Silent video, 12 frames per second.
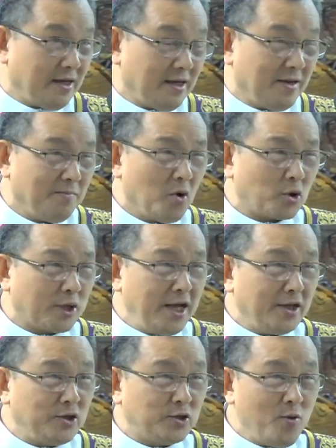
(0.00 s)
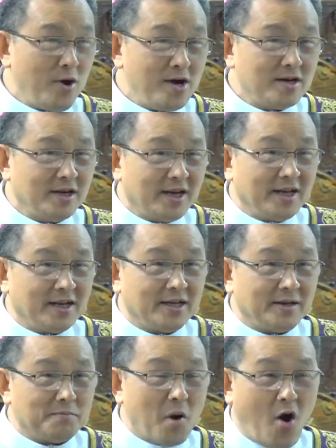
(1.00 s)
một Thiên Chúa
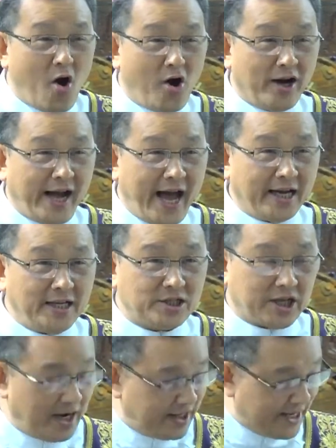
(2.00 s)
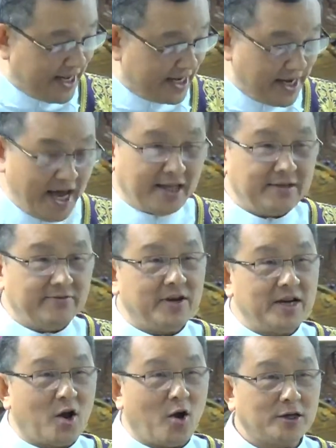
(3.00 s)
bỏ ngay trời để đến với
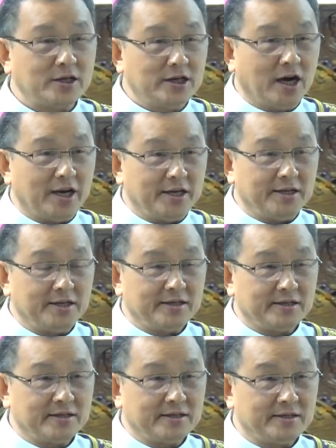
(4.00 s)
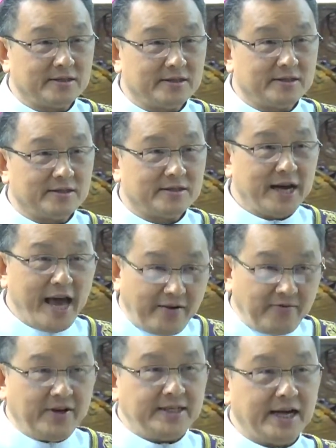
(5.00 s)
con người, đến
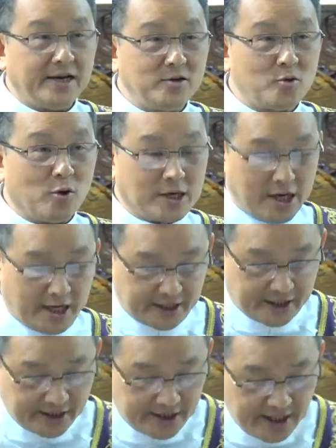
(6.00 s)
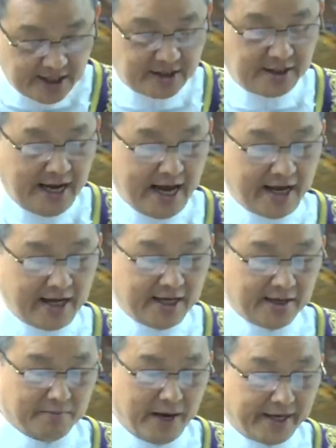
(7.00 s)
với dân của người như là
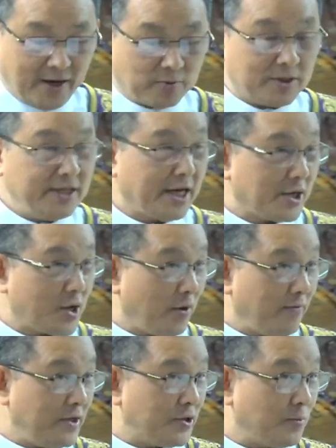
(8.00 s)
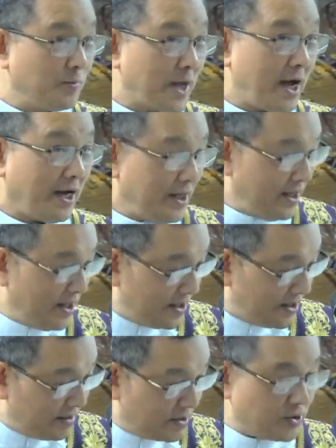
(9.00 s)
bài đọc thứ nhất nói với chúng ta
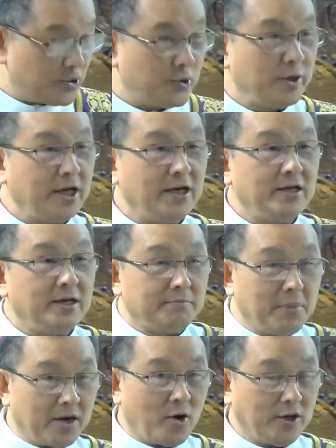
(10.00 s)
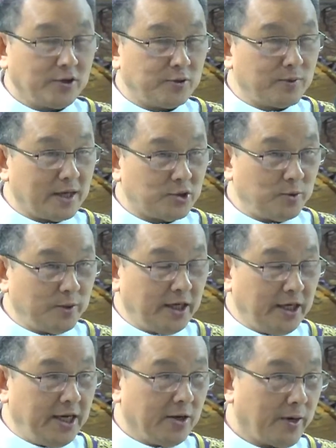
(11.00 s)
suy nghĩ mời gọi chúng ta suy
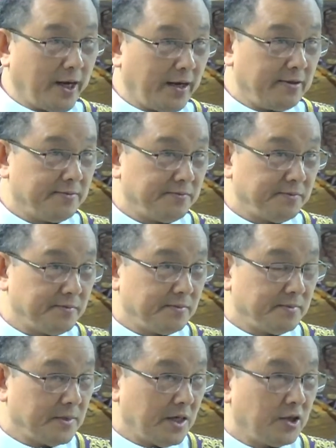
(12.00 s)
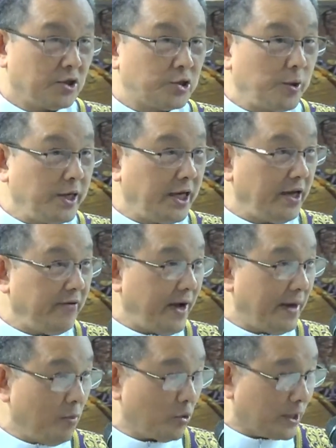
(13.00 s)
nghĩ điều này. Suy nghĩ về
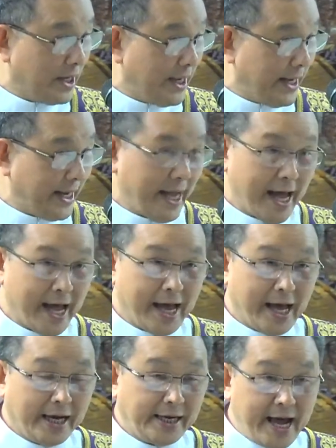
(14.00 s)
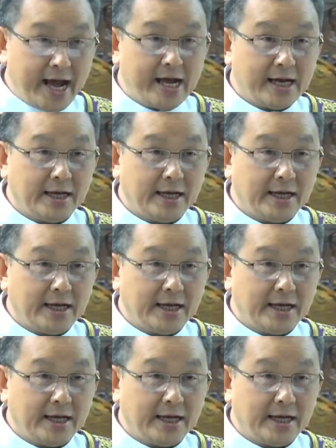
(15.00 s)
một khả năng